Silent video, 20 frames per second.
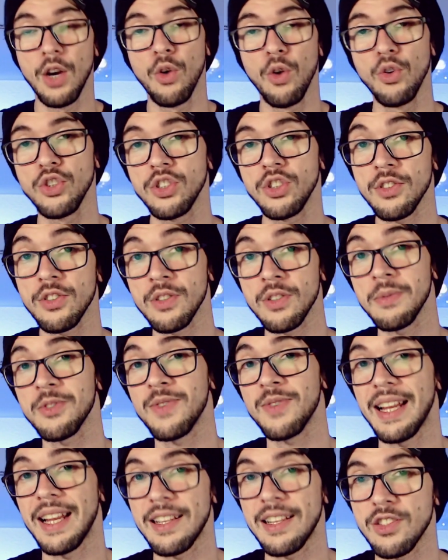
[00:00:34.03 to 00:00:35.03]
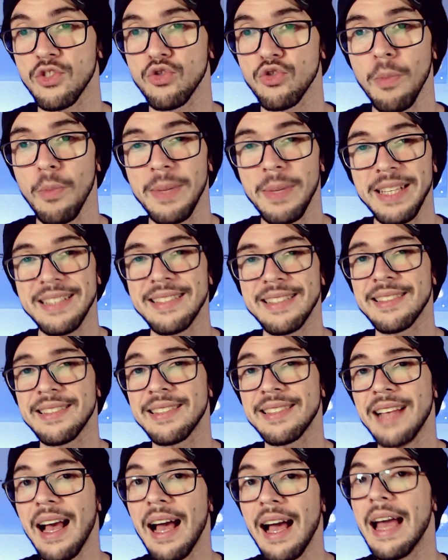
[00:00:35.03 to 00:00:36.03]
Hoje nós vamos falar sobre
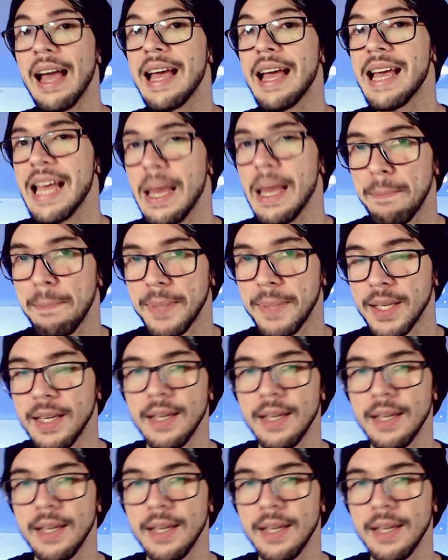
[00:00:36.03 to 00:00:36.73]
SAEP,